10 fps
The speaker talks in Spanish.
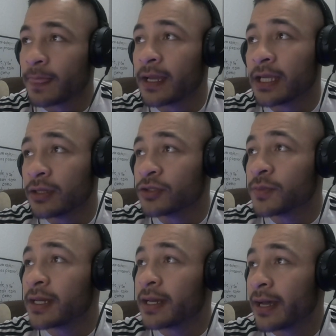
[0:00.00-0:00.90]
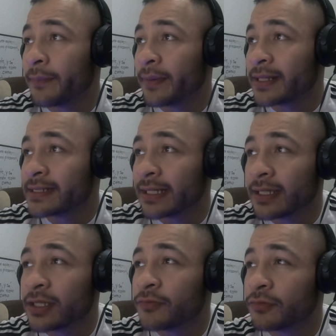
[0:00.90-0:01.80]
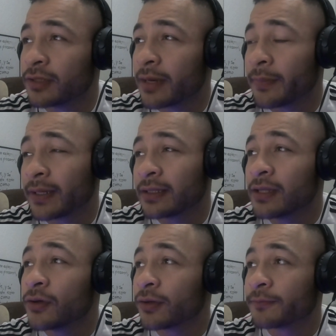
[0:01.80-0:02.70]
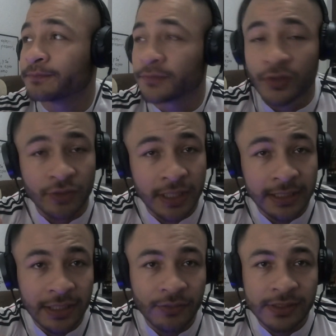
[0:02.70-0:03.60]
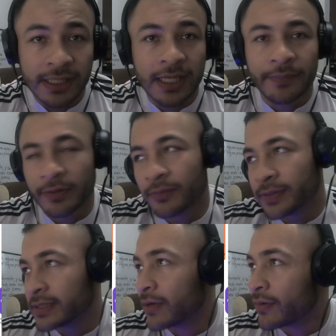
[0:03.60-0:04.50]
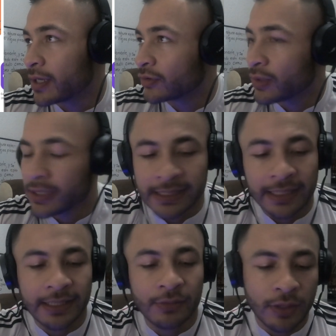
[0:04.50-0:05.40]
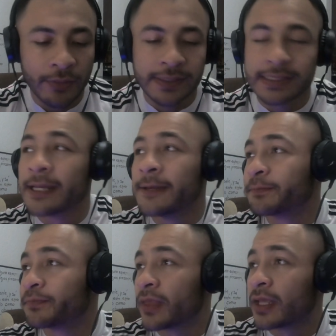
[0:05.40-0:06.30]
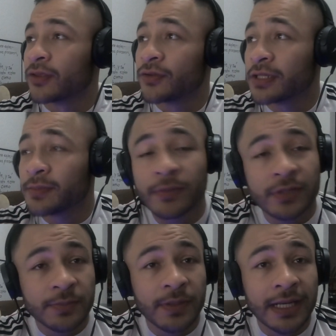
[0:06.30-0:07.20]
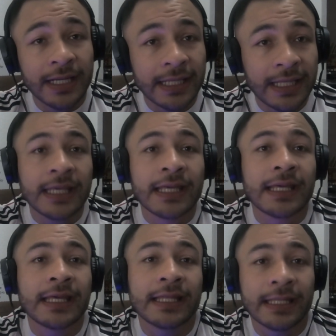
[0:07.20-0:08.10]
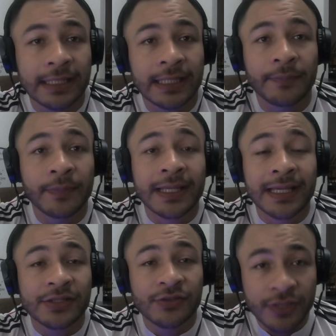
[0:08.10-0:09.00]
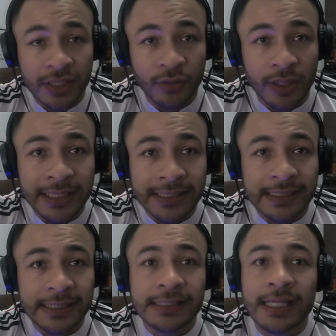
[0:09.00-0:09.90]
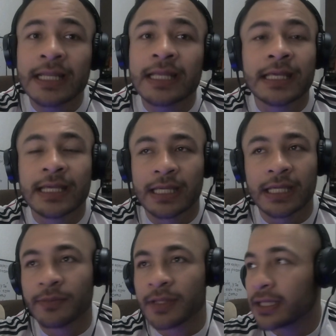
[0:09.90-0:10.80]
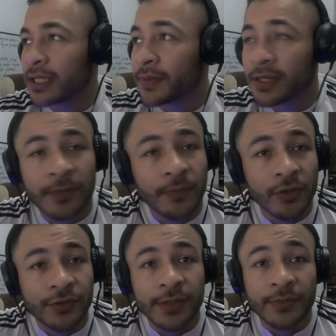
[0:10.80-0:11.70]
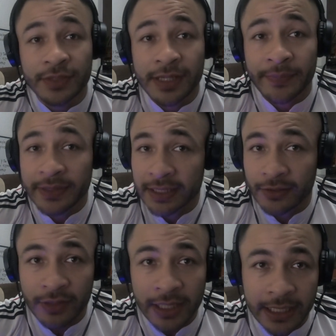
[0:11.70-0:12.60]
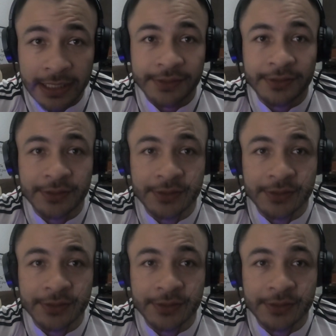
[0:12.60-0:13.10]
Ahí nos va a aparecer Didi Food Repartidor. Yo ya la tengo instalada, pero pues la voy a actualizar de una vez. Entonces vamos a esperar a que eh, la aplicación se actualice y se instale. Inmediatamente procedemos a empezar con el registro.